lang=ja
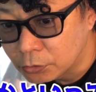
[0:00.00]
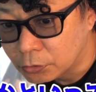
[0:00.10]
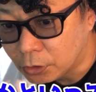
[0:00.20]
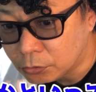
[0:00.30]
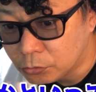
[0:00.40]

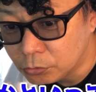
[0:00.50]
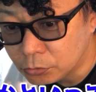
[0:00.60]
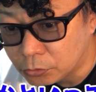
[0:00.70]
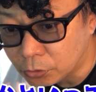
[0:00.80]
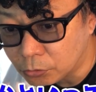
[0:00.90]
かと
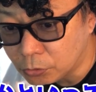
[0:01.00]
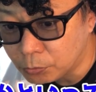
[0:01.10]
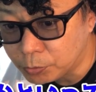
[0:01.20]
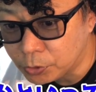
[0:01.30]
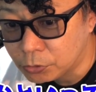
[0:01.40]
いってほな
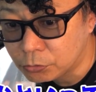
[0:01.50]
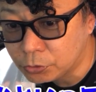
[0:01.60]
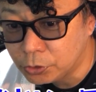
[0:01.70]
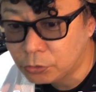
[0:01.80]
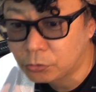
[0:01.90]

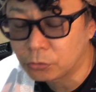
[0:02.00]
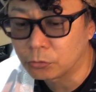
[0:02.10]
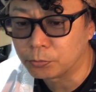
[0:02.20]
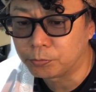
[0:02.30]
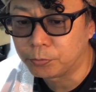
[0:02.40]
ビッグヒット
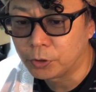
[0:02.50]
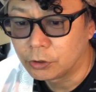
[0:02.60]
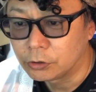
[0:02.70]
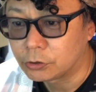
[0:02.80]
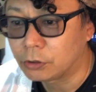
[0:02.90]
の
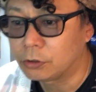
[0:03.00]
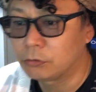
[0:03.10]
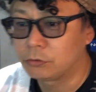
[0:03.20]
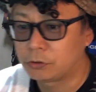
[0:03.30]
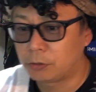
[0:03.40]

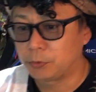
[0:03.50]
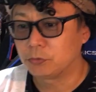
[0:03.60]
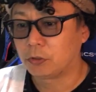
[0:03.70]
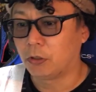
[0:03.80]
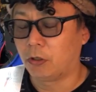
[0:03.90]
チャンネル行ってみ
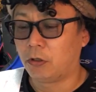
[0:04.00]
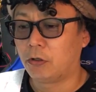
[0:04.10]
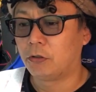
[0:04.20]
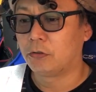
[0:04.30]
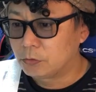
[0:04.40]
るか
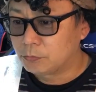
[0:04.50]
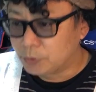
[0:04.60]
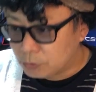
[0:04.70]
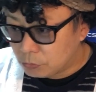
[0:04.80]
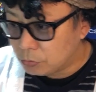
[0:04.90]

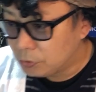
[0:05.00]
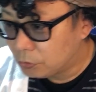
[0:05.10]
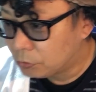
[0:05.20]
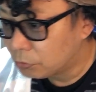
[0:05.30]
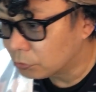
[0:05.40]

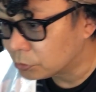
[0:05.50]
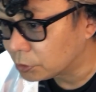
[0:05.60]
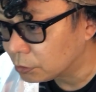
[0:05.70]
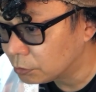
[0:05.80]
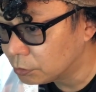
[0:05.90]
ビッグヒットの
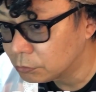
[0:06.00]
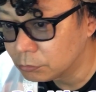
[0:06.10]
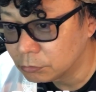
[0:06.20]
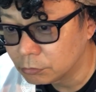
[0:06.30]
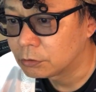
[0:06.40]

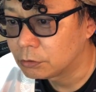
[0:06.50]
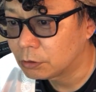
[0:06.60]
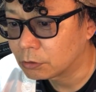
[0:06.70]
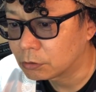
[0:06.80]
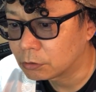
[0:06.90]
チャンネル来
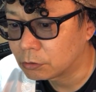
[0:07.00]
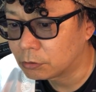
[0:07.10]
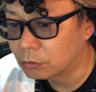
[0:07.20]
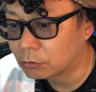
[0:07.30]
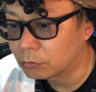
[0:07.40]
た来
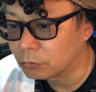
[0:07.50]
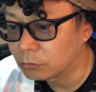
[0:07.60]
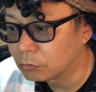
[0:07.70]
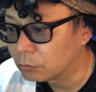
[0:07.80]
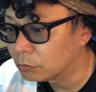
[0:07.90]
たけ
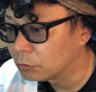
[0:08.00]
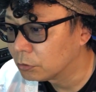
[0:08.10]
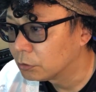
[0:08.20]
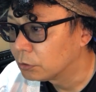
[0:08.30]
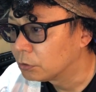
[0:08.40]
ど
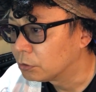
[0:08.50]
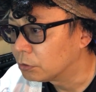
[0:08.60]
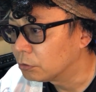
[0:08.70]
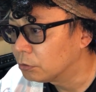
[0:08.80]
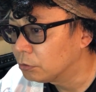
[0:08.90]

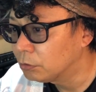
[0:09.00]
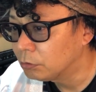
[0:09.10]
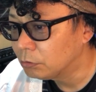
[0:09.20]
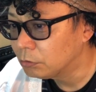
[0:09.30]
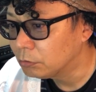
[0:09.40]

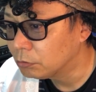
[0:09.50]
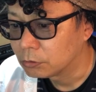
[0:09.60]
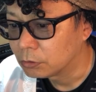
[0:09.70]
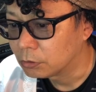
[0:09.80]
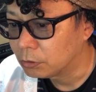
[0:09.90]
えー、
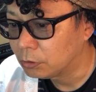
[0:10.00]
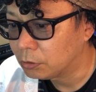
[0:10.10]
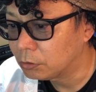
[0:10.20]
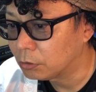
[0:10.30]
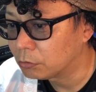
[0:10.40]
あれ
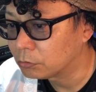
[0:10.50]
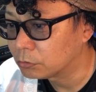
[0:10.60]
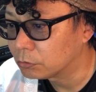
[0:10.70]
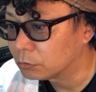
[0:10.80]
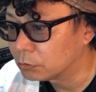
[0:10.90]
へんやろ
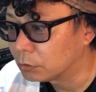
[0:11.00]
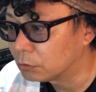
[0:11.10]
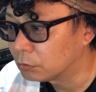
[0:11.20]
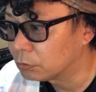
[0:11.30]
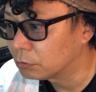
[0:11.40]
そんな
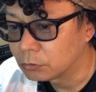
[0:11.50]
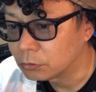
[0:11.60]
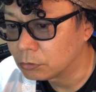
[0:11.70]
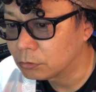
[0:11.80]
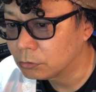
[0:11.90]

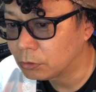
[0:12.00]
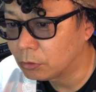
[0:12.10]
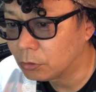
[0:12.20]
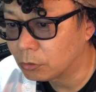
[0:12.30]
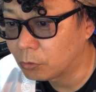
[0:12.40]
えー、
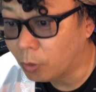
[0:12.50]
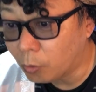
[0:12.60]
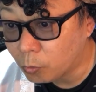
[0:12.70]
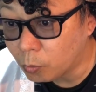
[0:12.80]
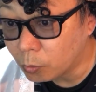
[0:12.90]
かあ
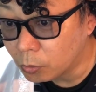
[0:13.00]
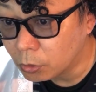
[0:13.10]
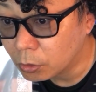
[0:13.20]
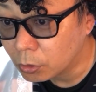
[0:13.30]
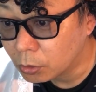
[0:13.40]
こ
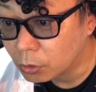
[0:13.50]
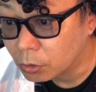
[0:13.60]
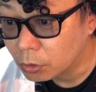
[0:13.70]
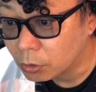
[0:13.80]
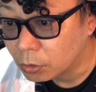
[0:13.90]

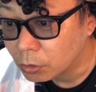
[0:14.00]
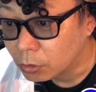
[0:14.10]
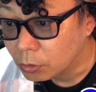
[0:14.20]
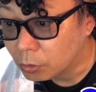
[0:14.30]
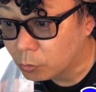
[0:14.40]

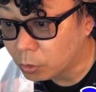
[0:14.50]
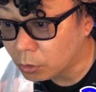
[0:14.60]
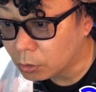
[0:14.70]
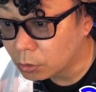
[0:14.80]
えこれ